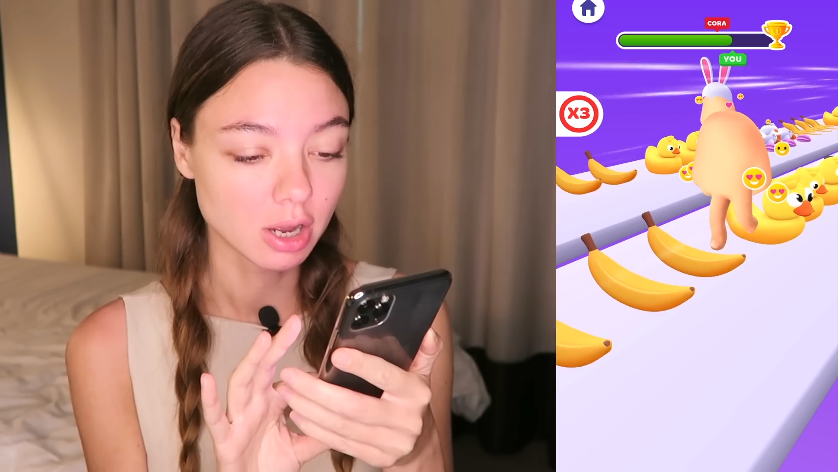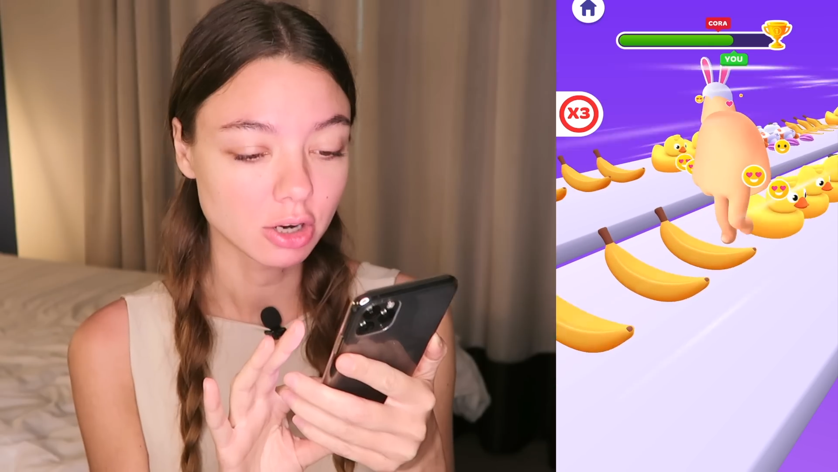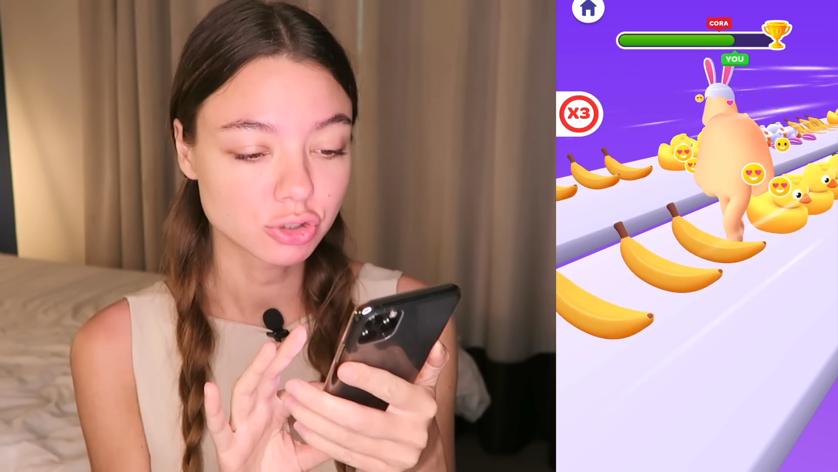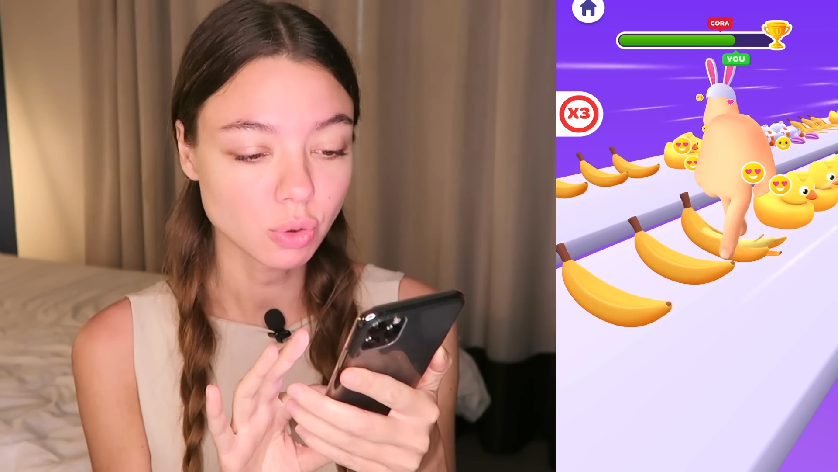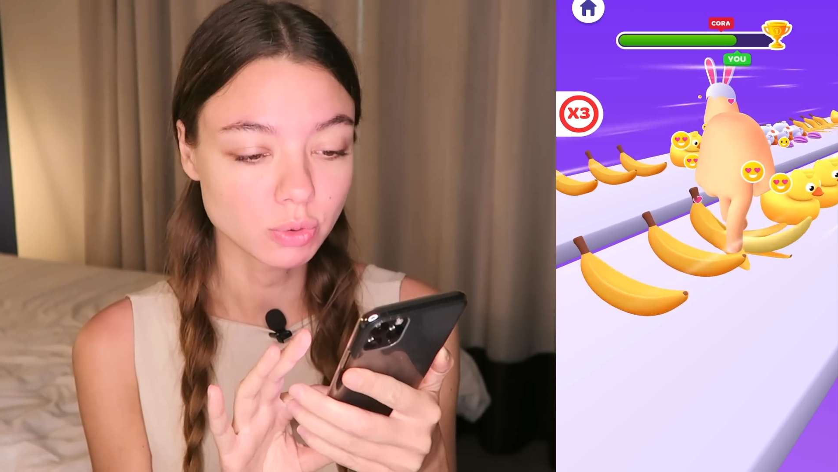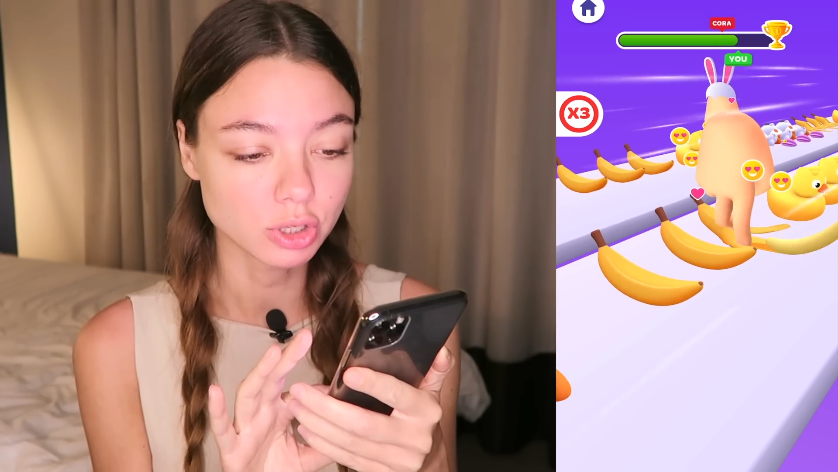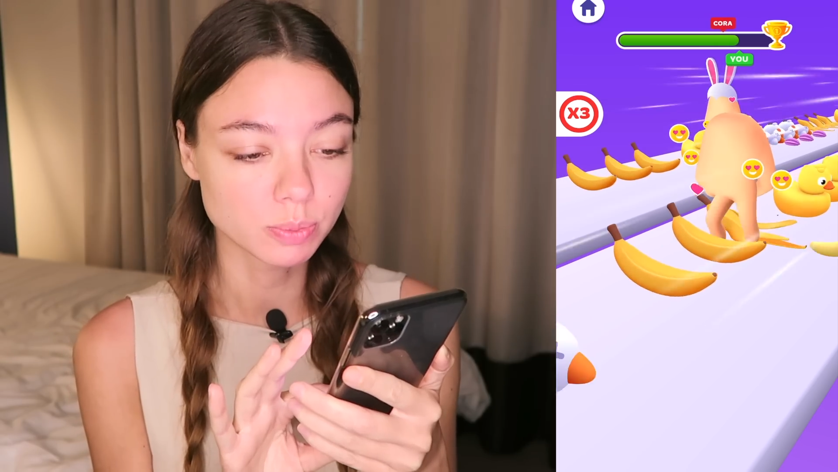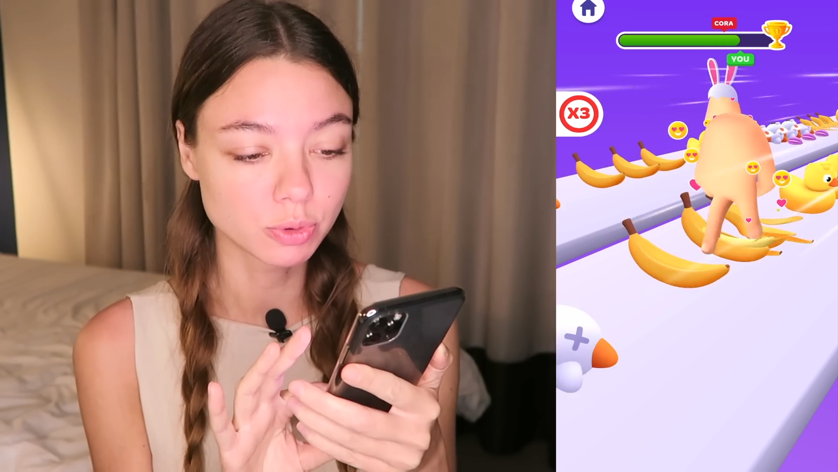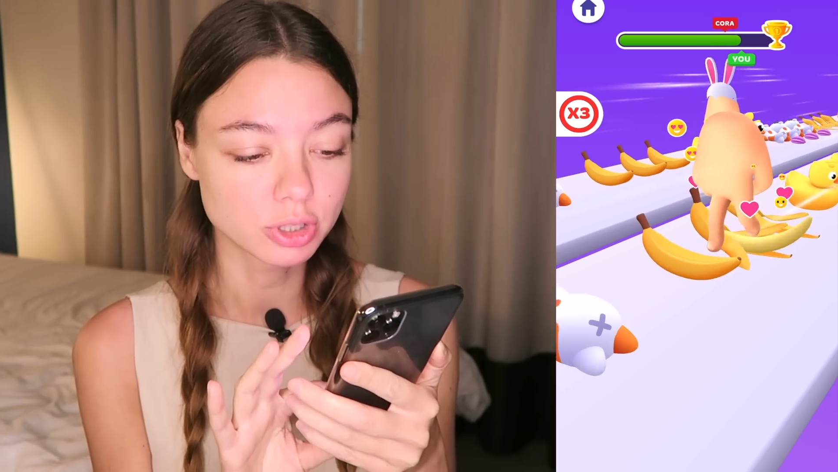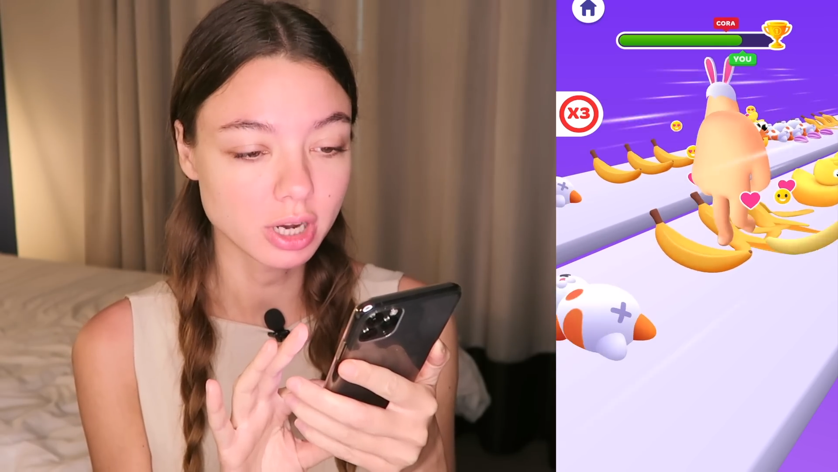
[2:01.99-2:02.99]
А что у нас
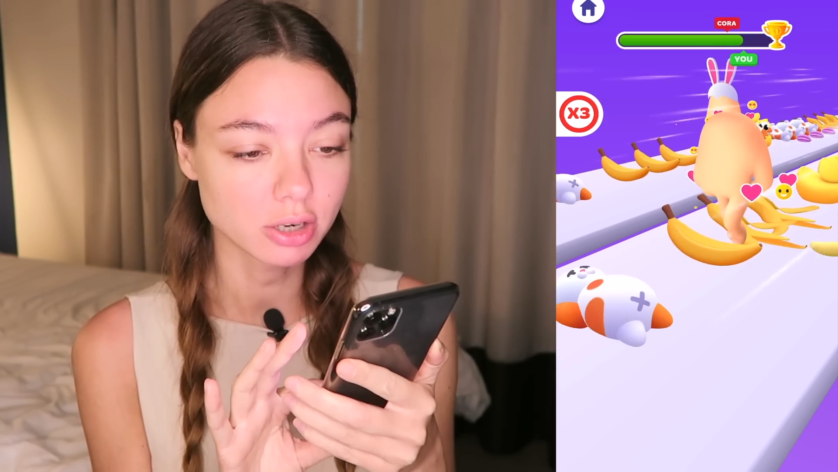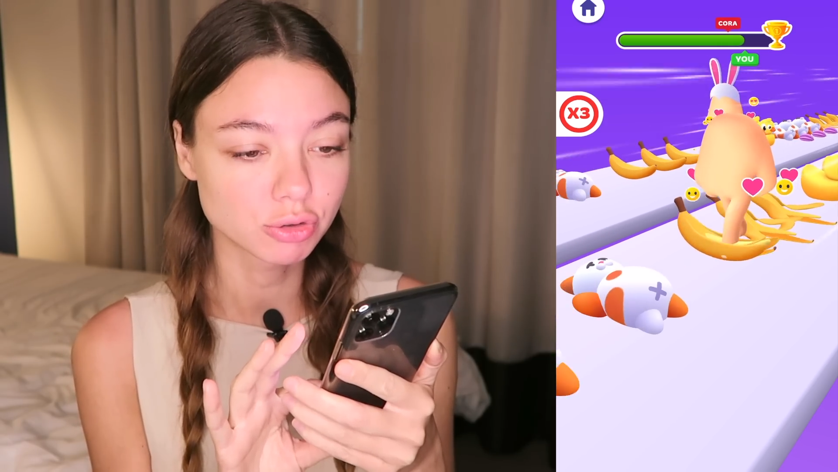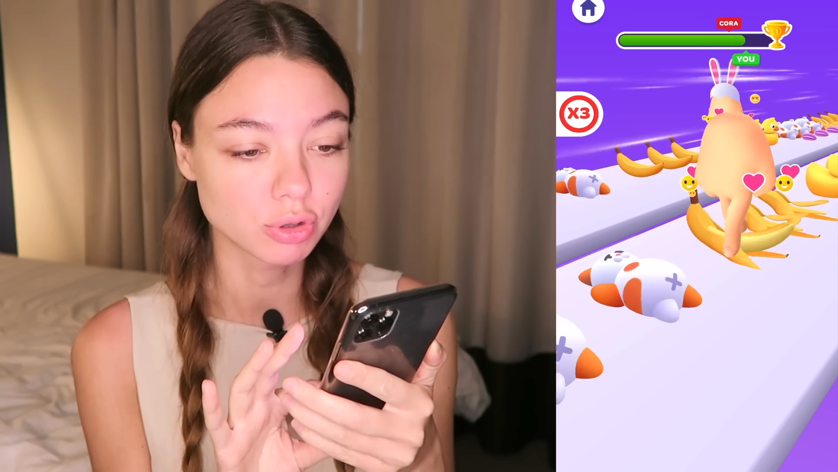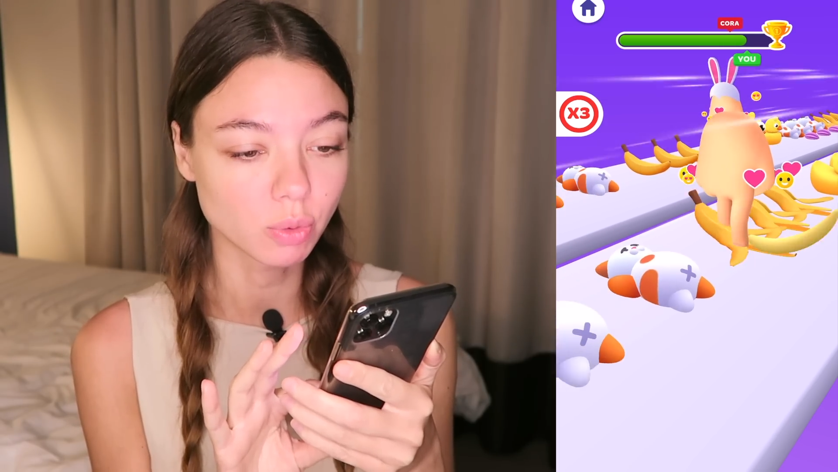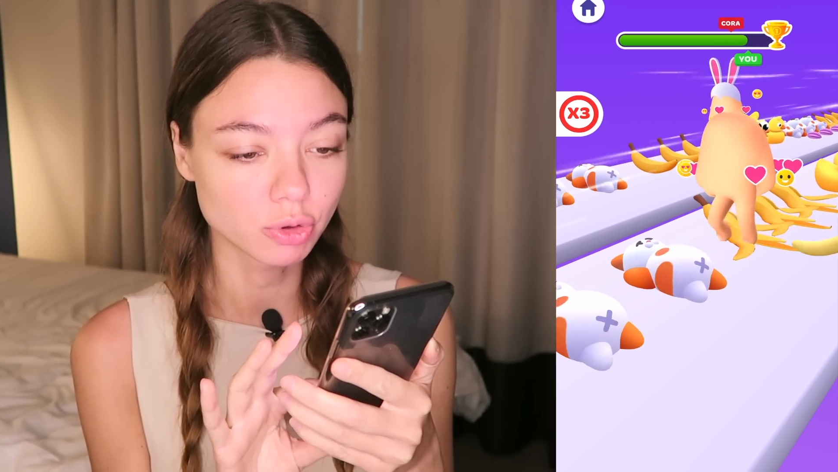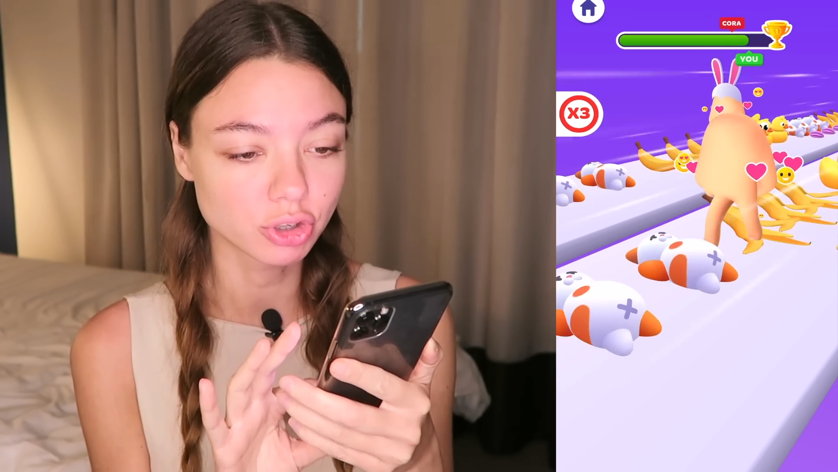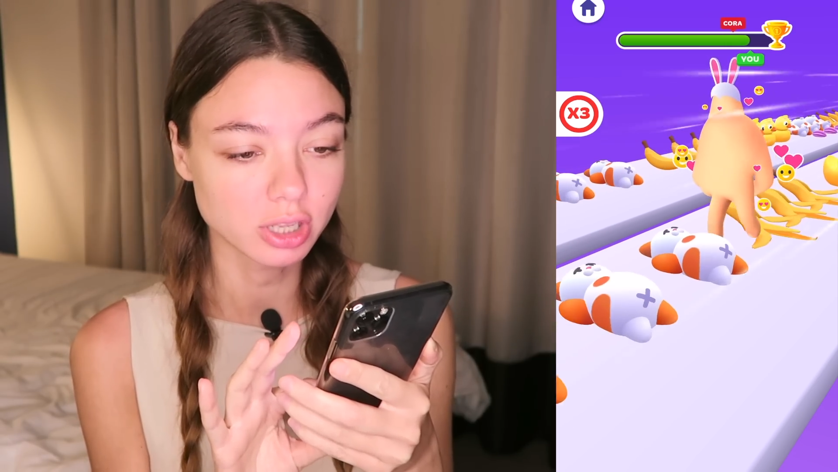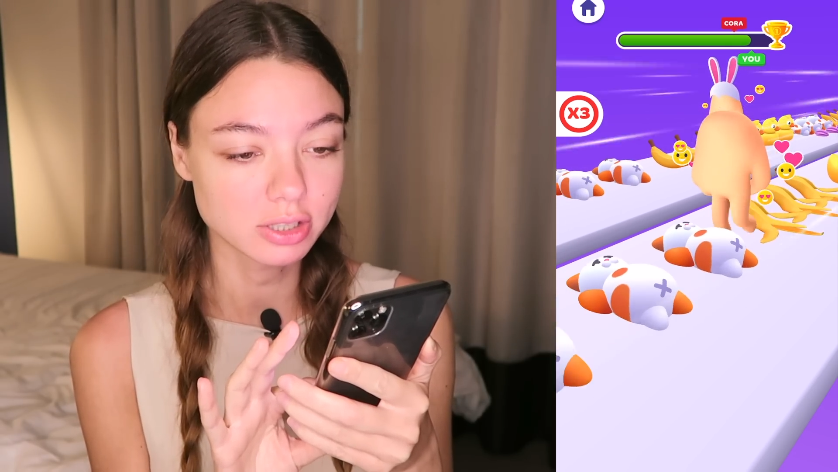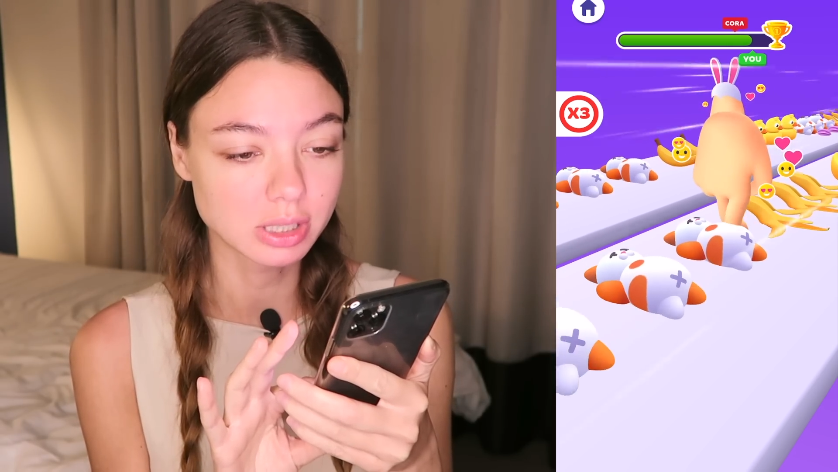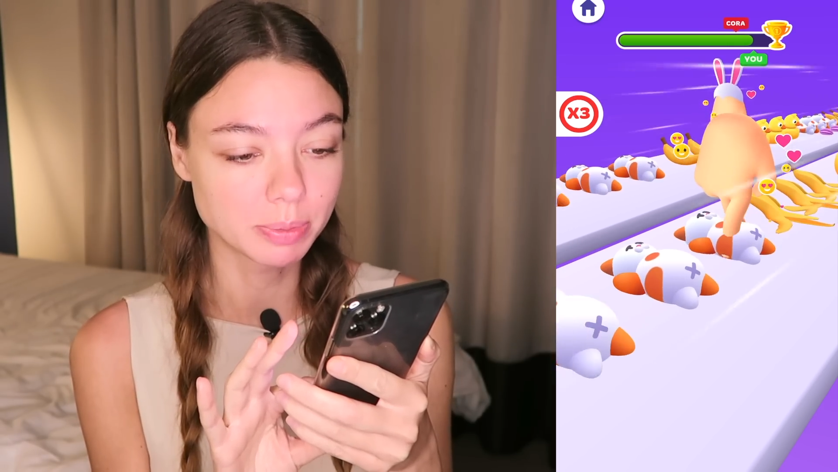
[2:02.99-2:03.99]
будет? Я хочу такой же
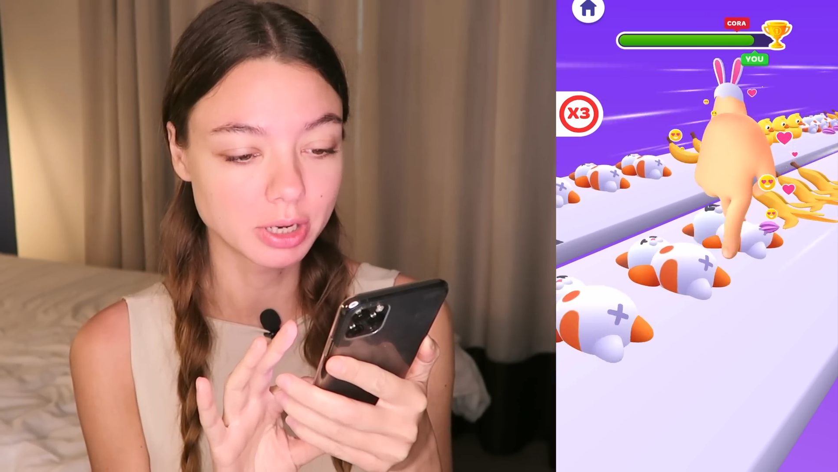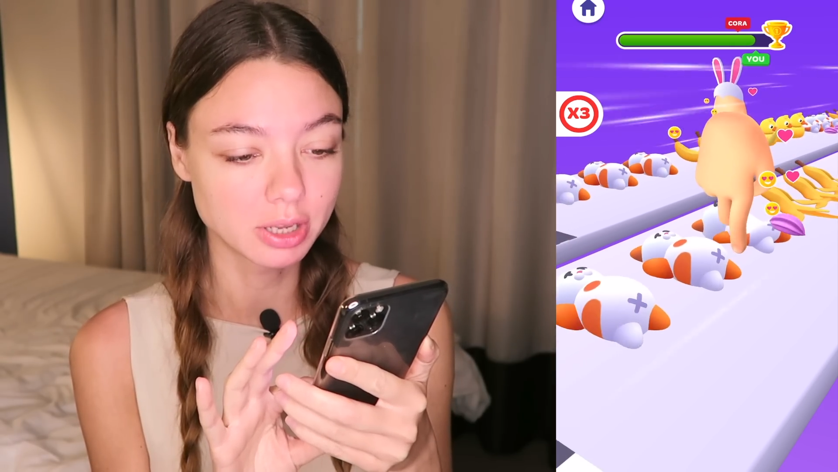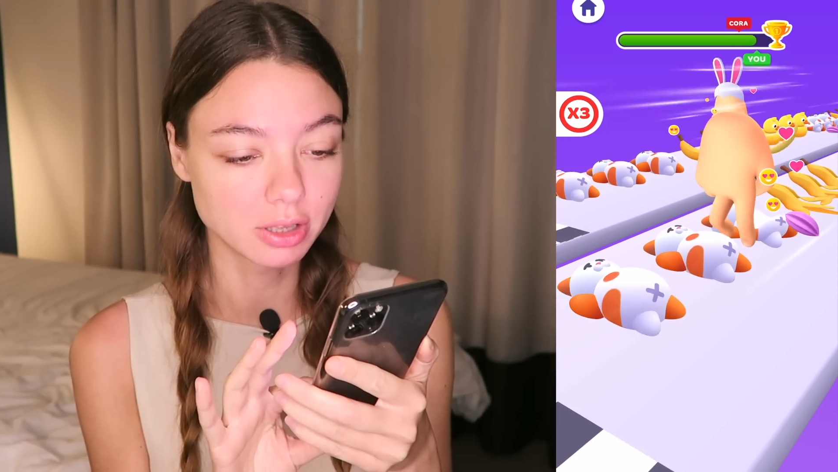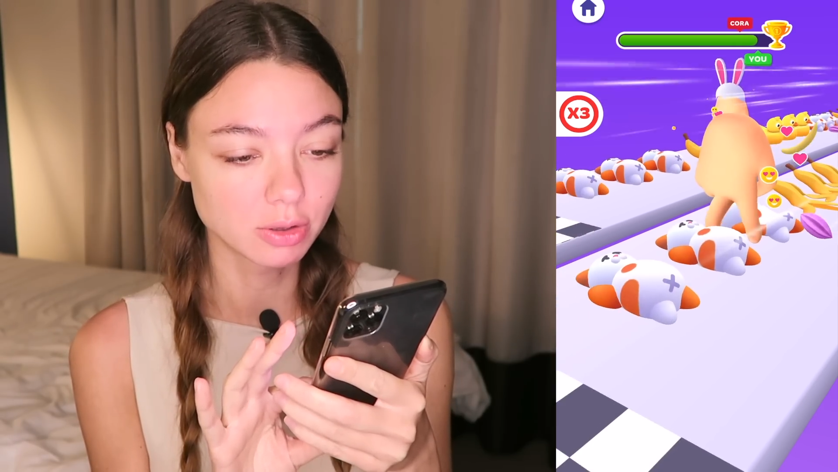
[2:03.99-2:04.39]
классный прикид.